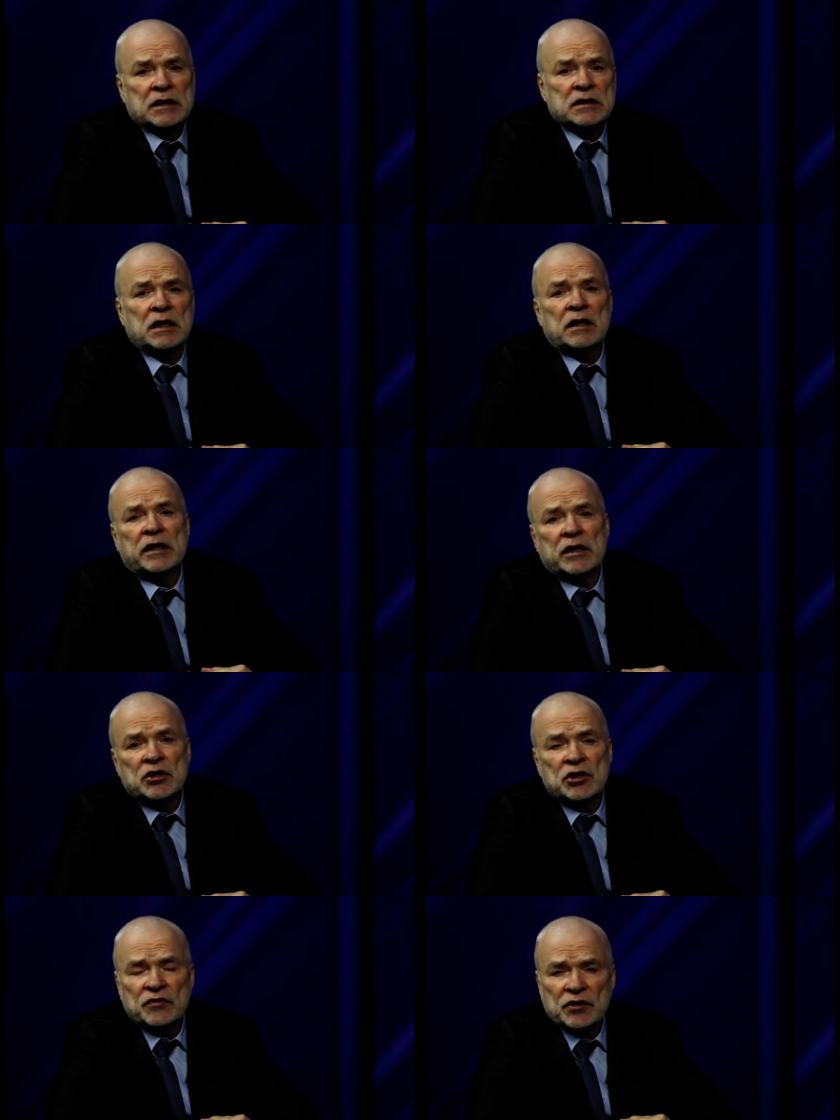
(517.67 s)
старые
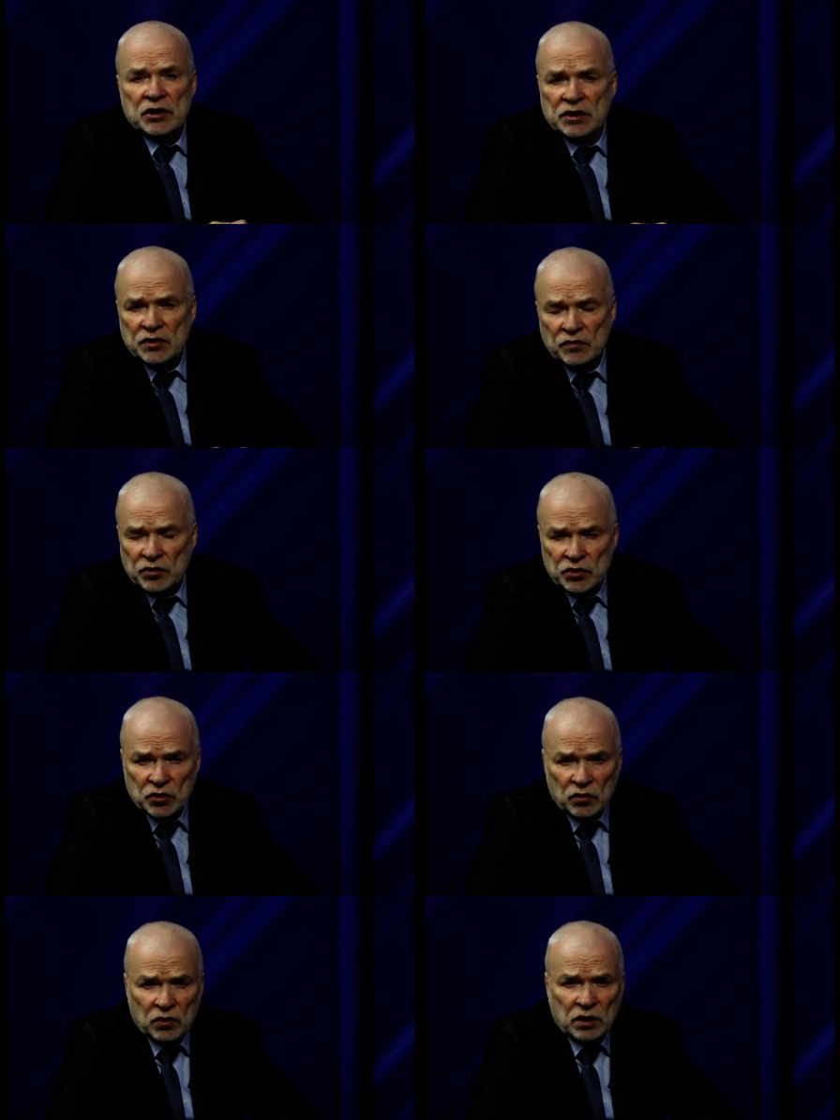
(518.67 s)
отжившие свой
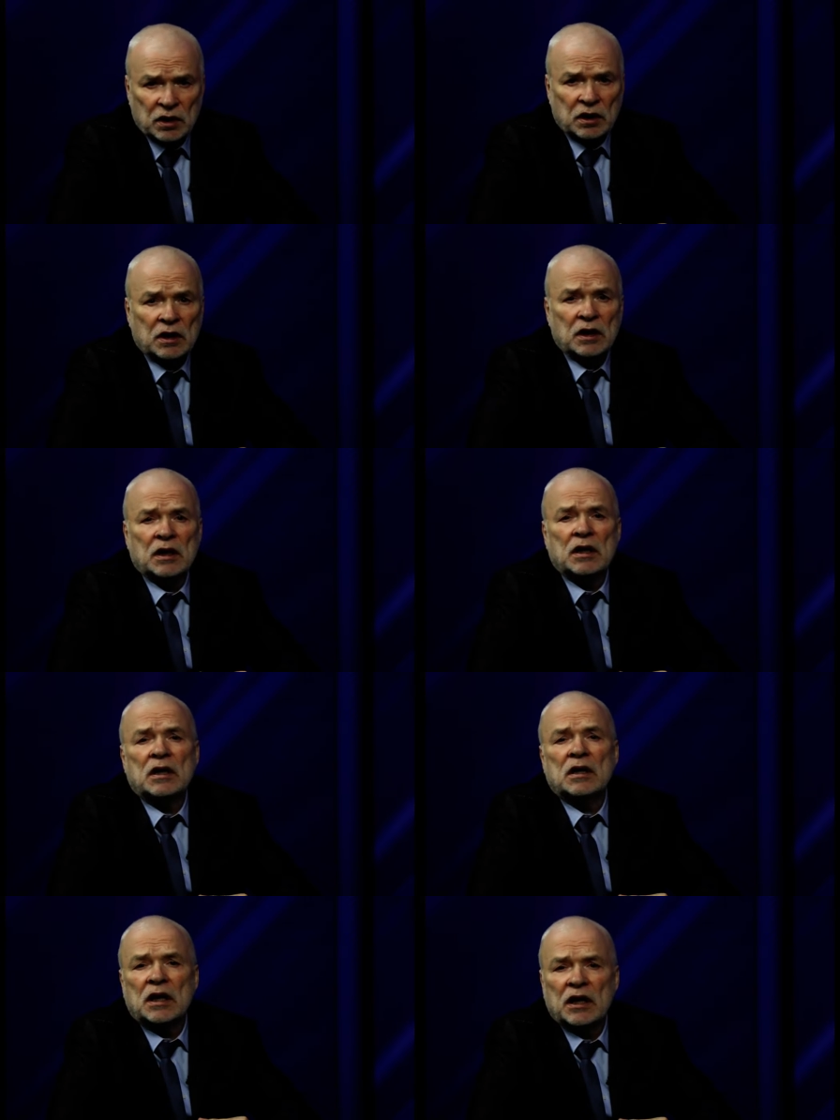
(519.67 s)
срок
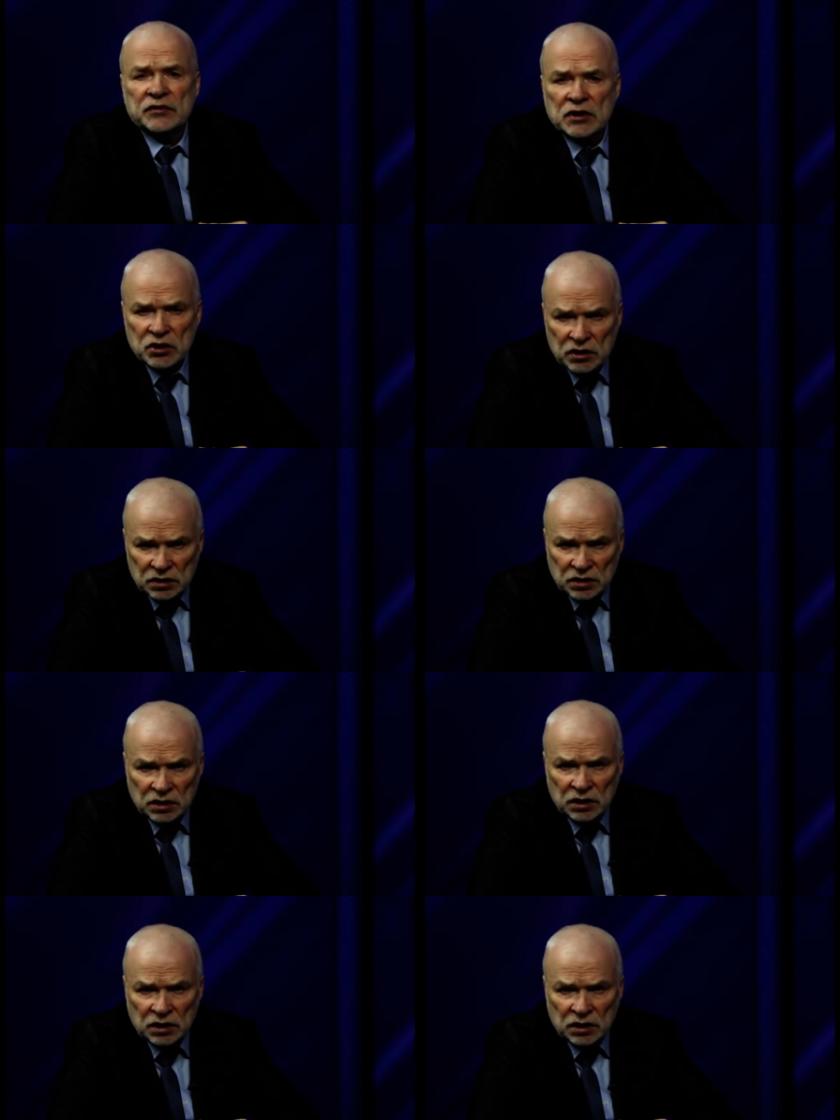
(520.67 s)
а, автошины